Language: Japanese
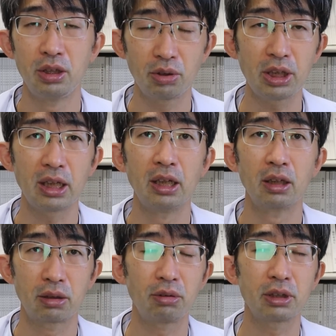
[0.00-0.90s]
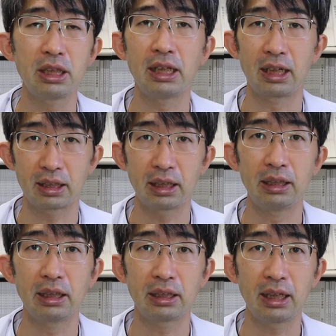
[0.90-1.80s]
より早期に発
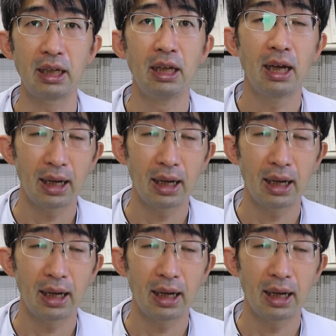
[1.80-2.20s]
見できて、